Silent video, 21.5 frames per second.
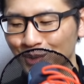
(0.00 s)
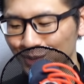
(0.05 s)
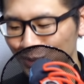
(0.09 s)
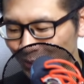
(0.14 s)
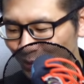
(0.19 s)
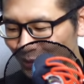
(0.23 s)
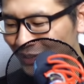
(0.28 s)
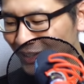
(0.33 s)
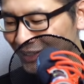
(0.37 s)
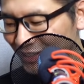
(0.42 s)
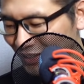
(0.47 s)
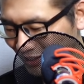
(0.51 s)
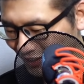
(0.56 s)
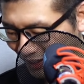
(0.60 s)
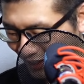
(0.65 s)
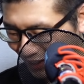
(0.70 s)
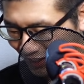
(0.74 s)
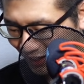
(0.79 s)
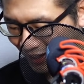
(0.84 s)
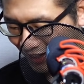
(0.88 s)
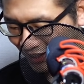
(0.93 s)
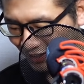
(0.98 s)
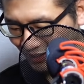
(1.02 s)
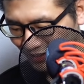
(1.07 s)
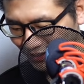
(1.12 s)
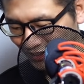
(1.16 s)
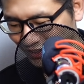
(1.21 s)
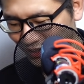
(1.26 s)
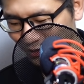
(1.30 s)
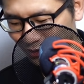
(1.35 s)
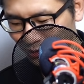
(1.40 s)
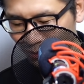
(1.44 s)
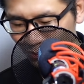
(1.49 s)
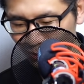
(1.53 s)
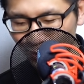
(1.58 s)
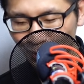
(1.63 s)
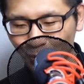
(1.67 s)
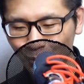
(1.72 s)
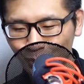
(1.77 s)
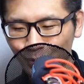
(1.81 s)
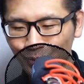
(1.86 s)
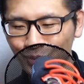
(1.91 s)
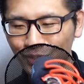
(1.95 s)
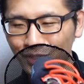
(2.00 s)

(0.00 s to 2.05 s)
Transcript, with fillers: そんなにでかいけども、